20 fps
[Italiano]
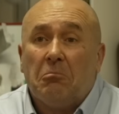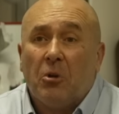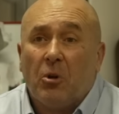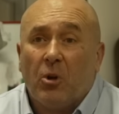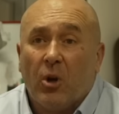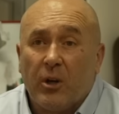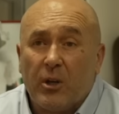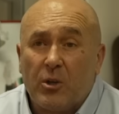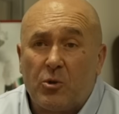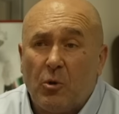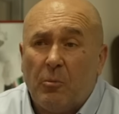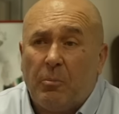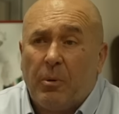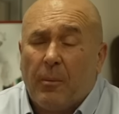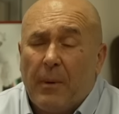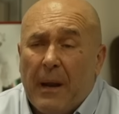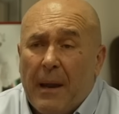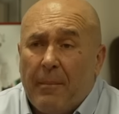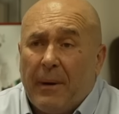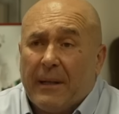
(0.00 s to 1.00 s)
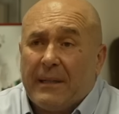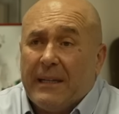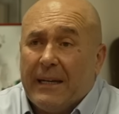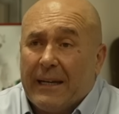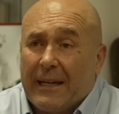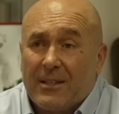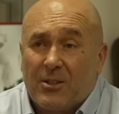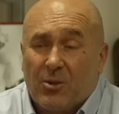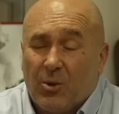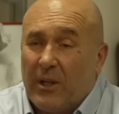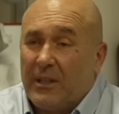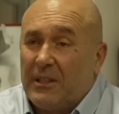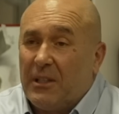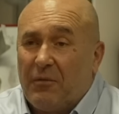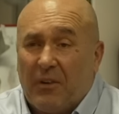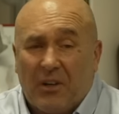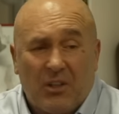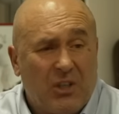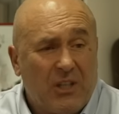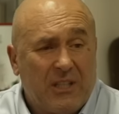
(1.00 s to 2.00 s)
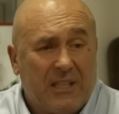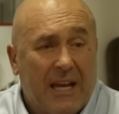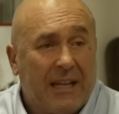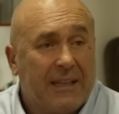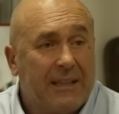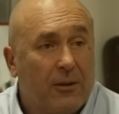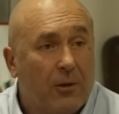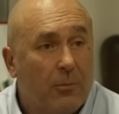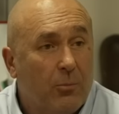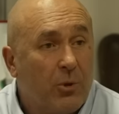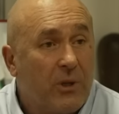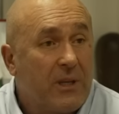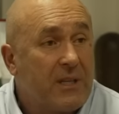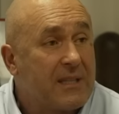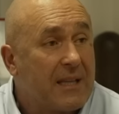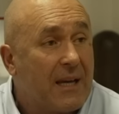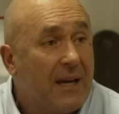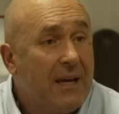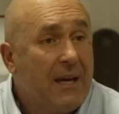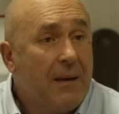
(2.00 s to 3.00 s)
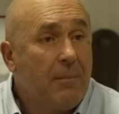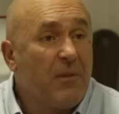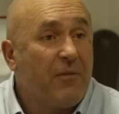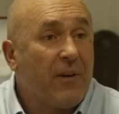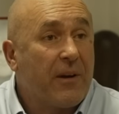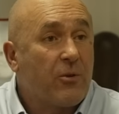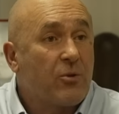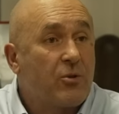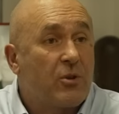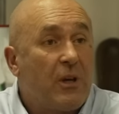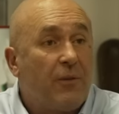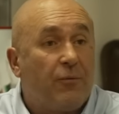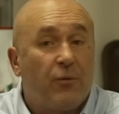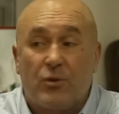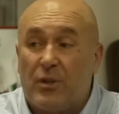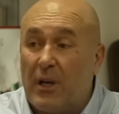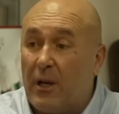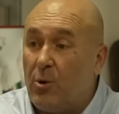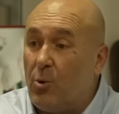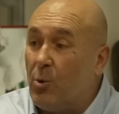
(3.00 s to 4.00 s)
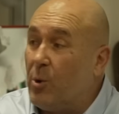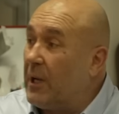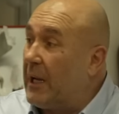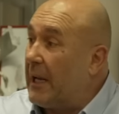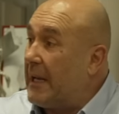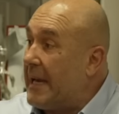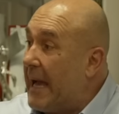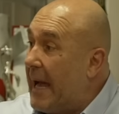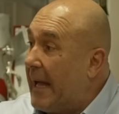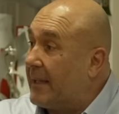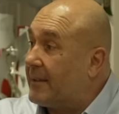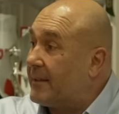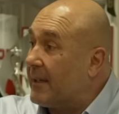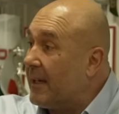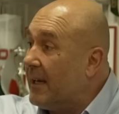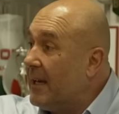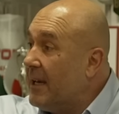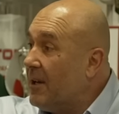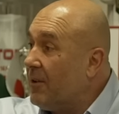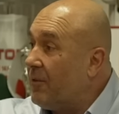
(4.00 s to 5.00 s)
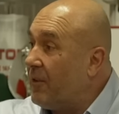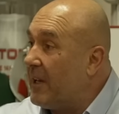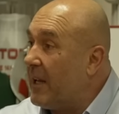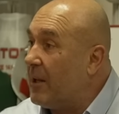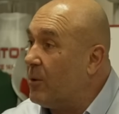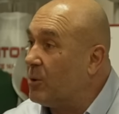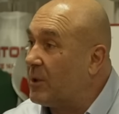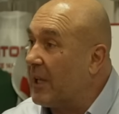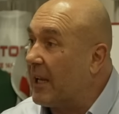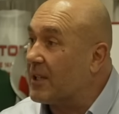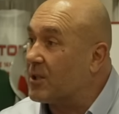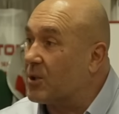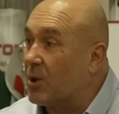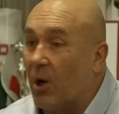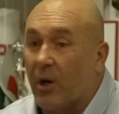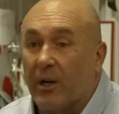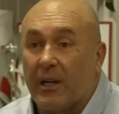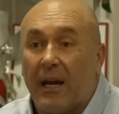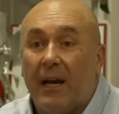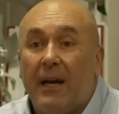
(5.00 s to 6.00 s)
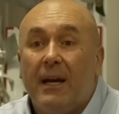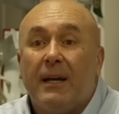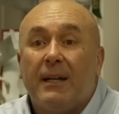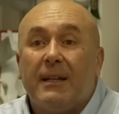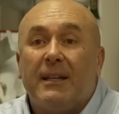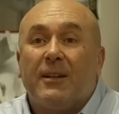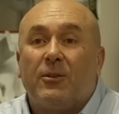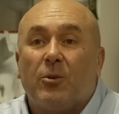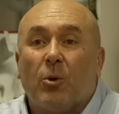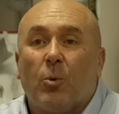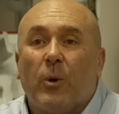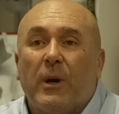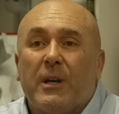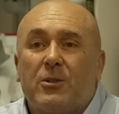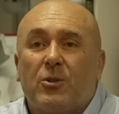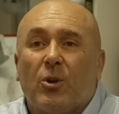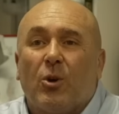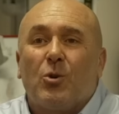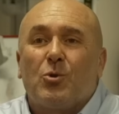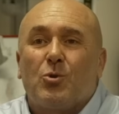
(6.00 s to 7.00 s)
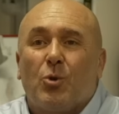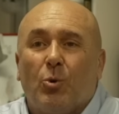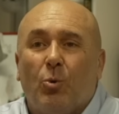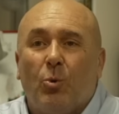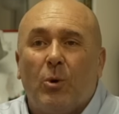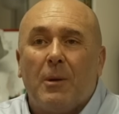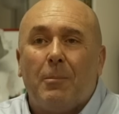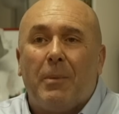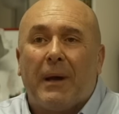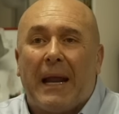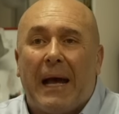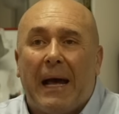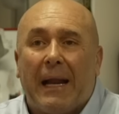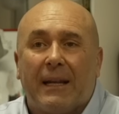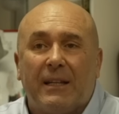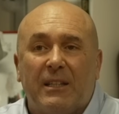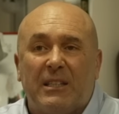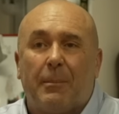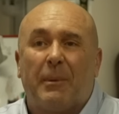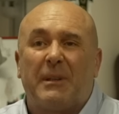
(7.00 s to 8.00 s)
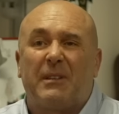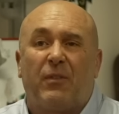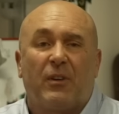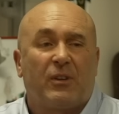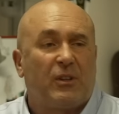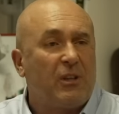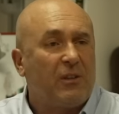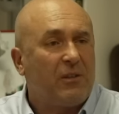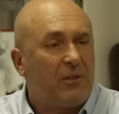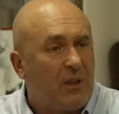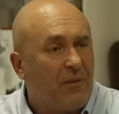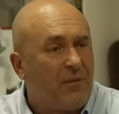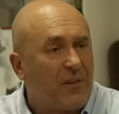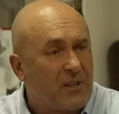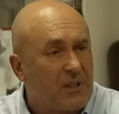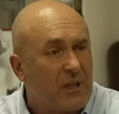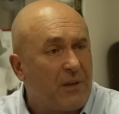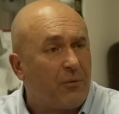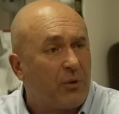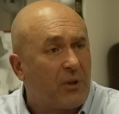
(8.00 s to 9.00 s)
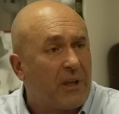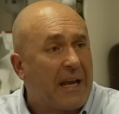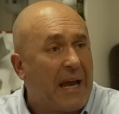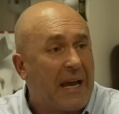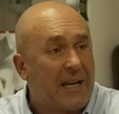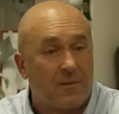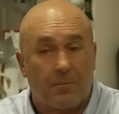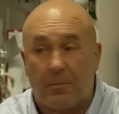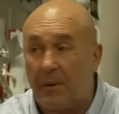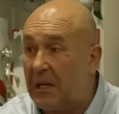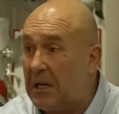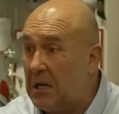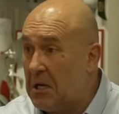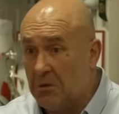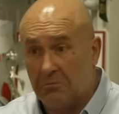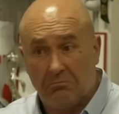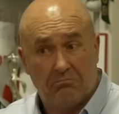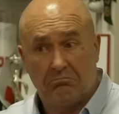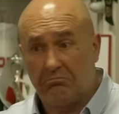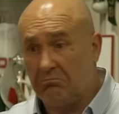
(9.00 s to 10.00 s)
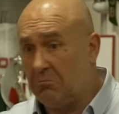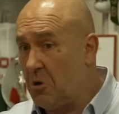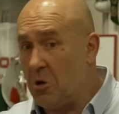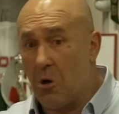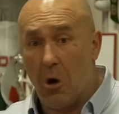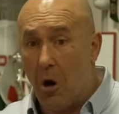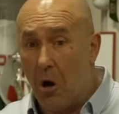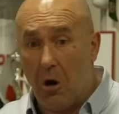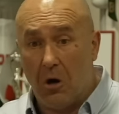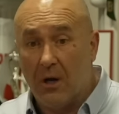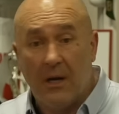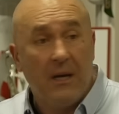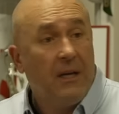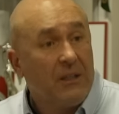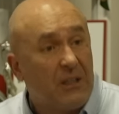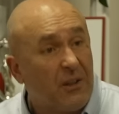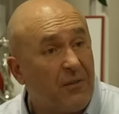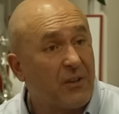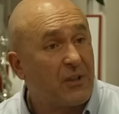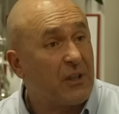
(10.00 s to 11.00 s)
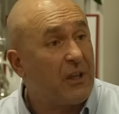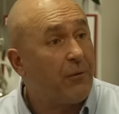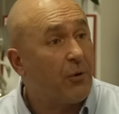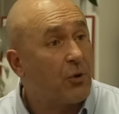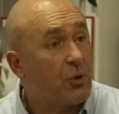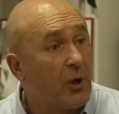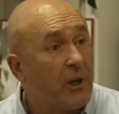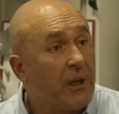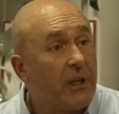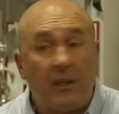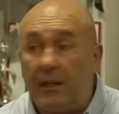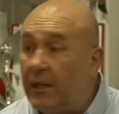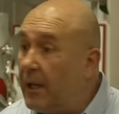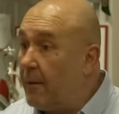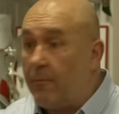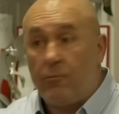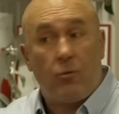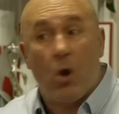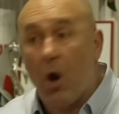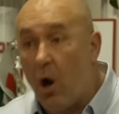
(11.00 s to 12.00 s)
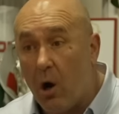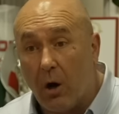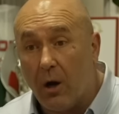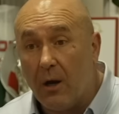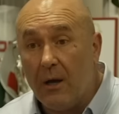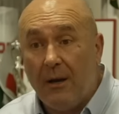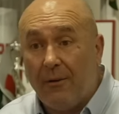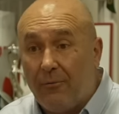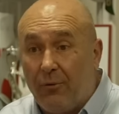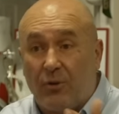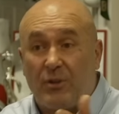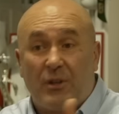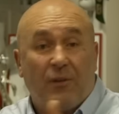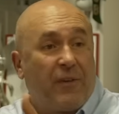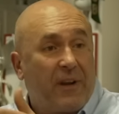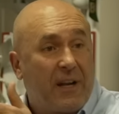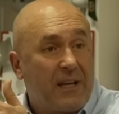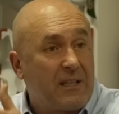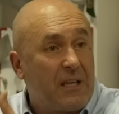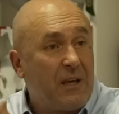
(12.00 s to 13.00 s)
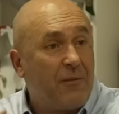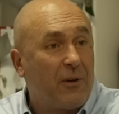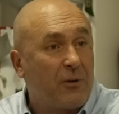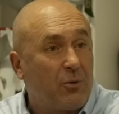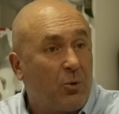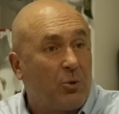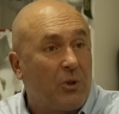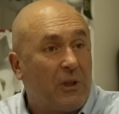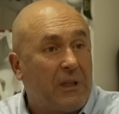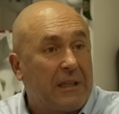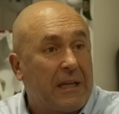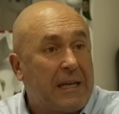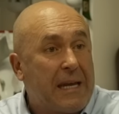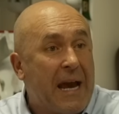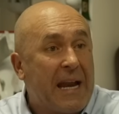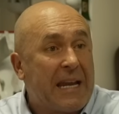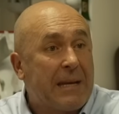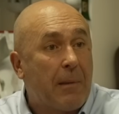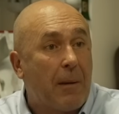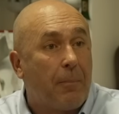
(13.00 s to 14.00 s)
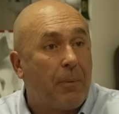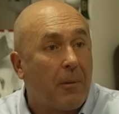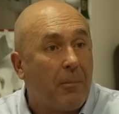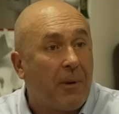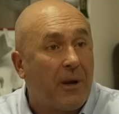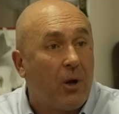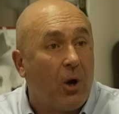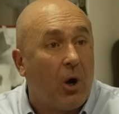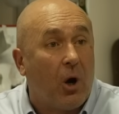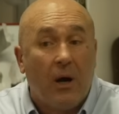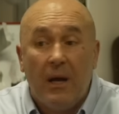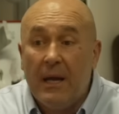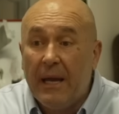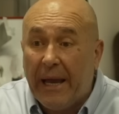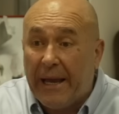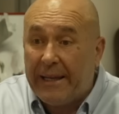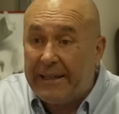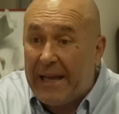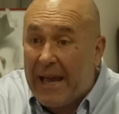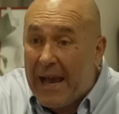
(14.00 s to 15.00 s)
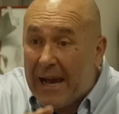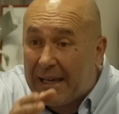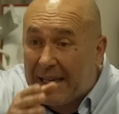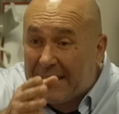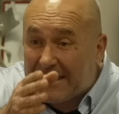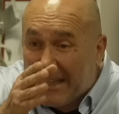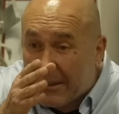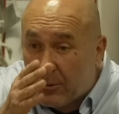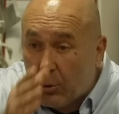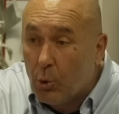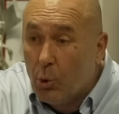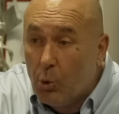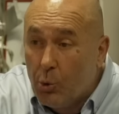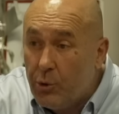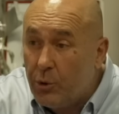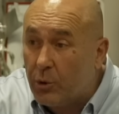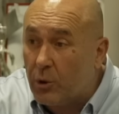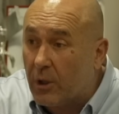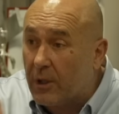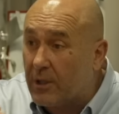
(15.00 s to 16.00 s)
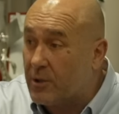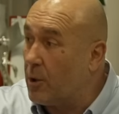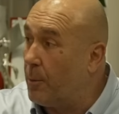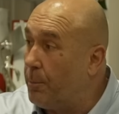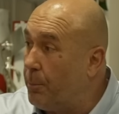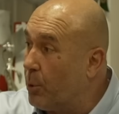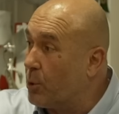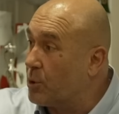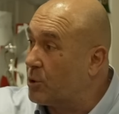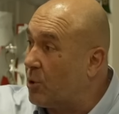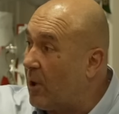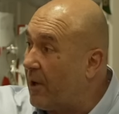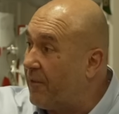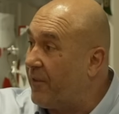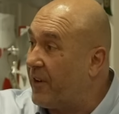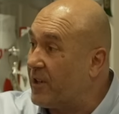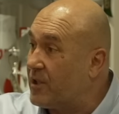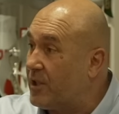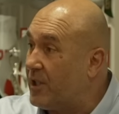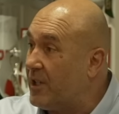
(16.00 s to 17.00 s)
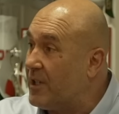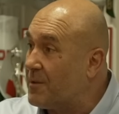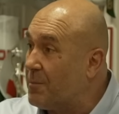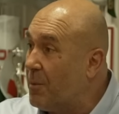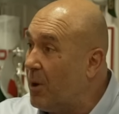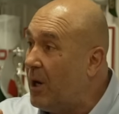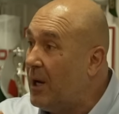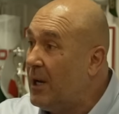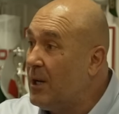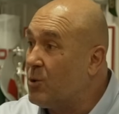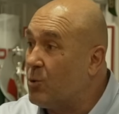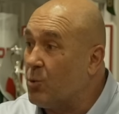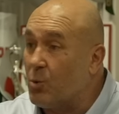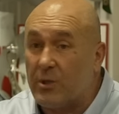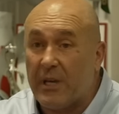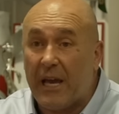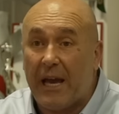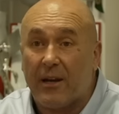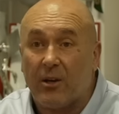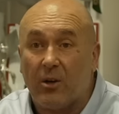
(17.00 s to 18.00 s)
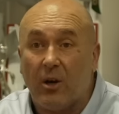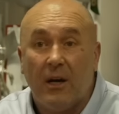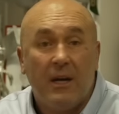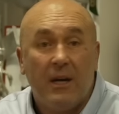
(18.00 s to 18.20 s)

non ho nessun problema a dire che sono antifascista e anticomunista, mi fanno schifo sia gli uni che gli altri, fine di tutta la storia. Detto questo, sono un liberale, dice, ma ti fa, ti fa schifo De Gasperi? No. Ti fa schifo Giolitti? No. Forse farà schifo a tutti gli italiani, ma per me no. Ed è anche stato l'unico che si è opposto al fascismo sul serio.